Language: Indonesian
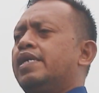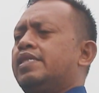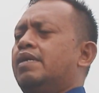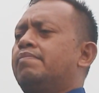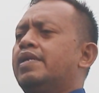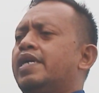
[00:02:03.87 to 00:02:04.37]

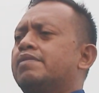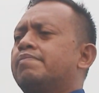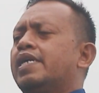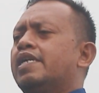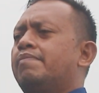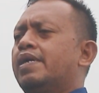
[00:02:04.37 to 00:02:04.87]
kita melihat
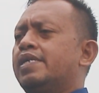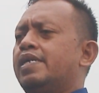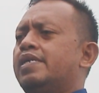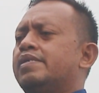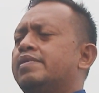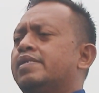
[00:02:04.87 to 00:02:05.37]

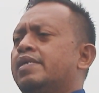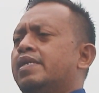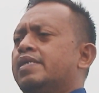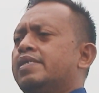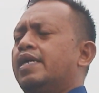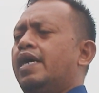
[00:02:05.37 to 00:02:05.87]
bagaimana
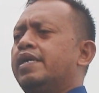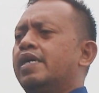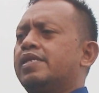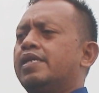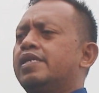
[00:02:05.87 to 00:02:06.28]
di ayat